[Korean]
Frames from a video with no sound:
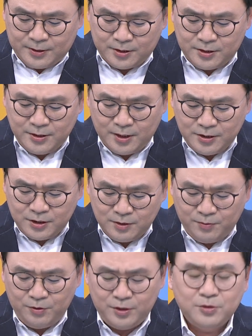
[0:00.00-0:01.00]
자, 지난
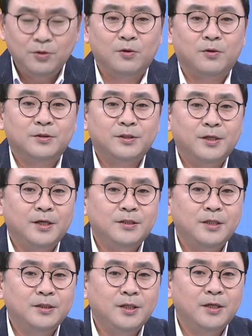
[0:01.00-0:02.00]
15일이죠.
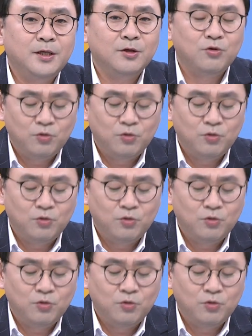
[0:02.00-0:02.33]
세계 최대